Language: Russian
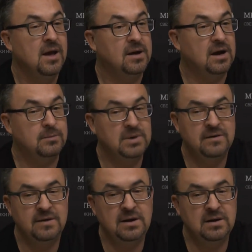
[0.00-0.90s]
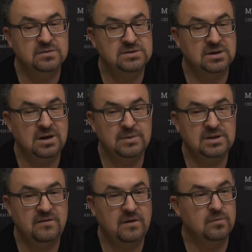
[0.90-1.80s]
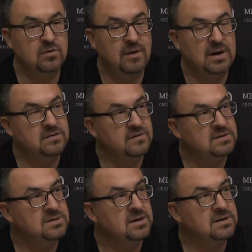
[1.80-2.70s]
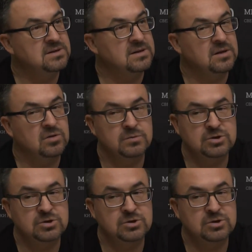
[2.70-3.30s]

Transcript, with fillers: Как мы говорили с Сергеем Митрофаном буквально две недели назад о том,